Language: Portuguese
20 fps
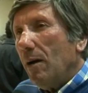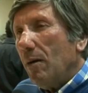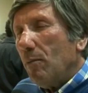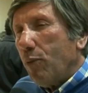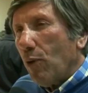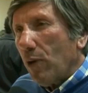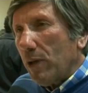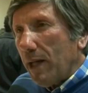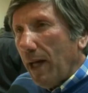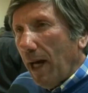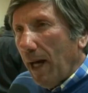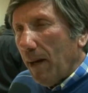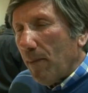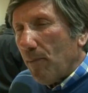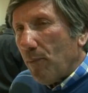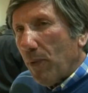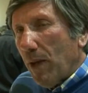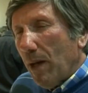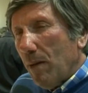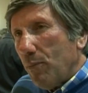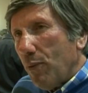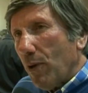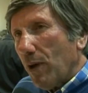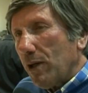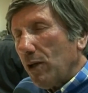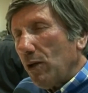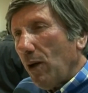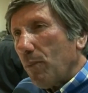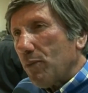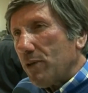Porquê?
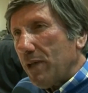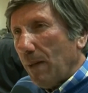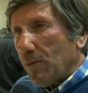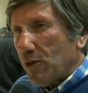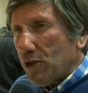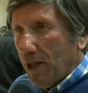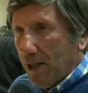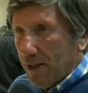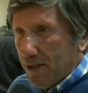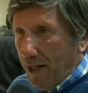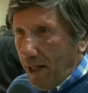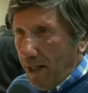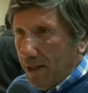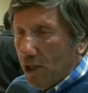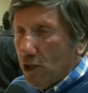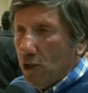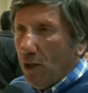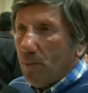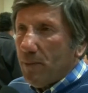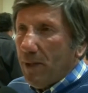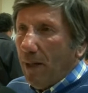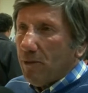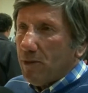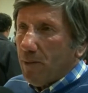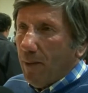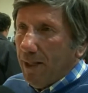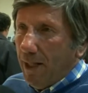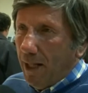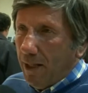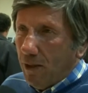Porque não pusemos sarzedas, não pusemos
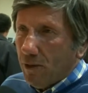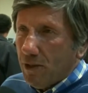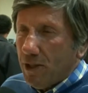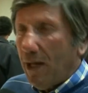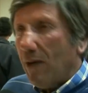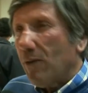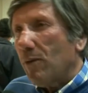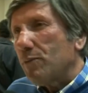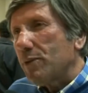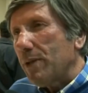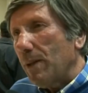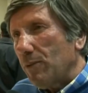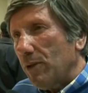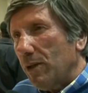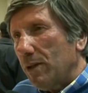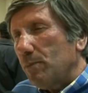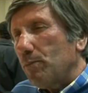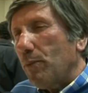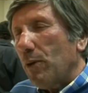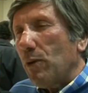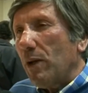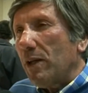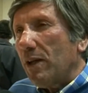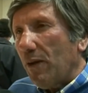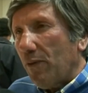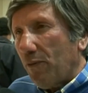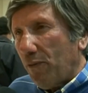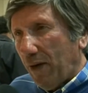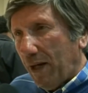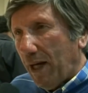malhada de cerro, para não
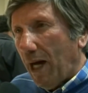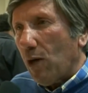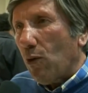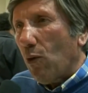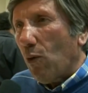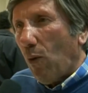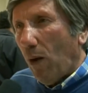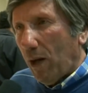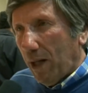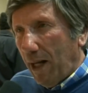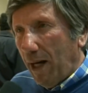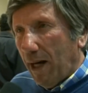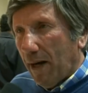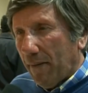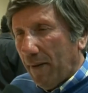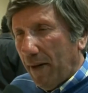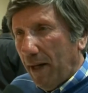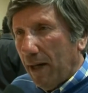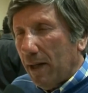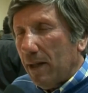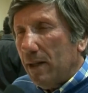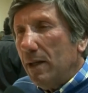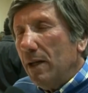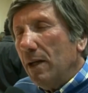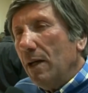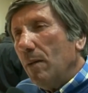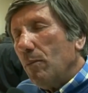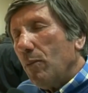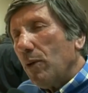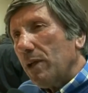identificar com qualquer aldeia,
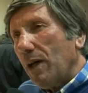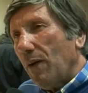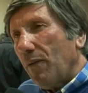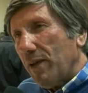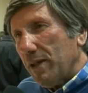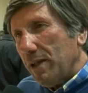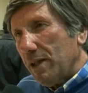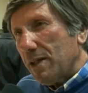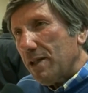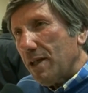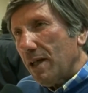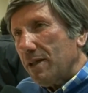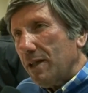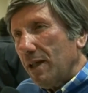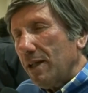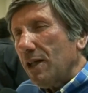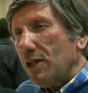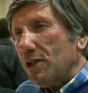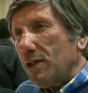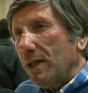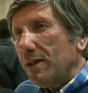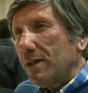porque a de Sarzedas tem